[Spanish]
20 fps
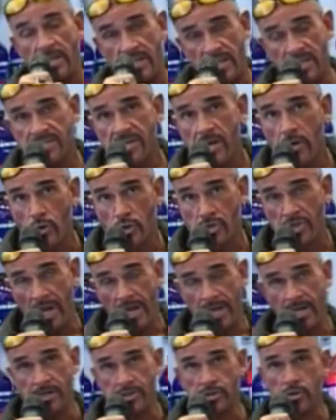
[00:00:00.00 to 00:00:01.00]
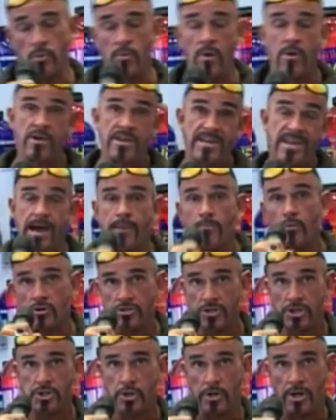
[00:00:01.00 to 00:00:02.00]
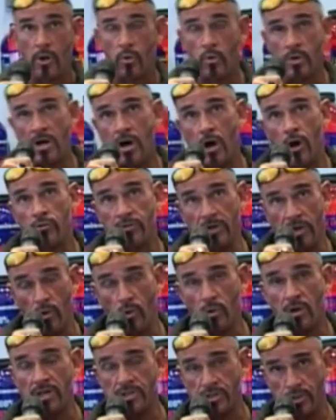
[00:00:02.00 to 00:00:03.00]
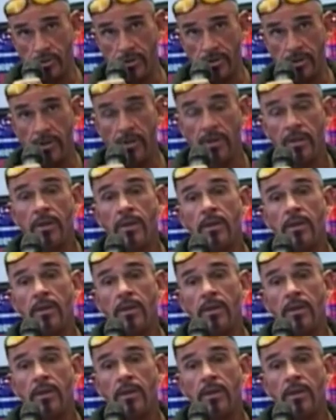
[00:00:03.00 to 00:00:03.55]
Y esa cosa es, como ya hemos dicho en alguna otra ocasión,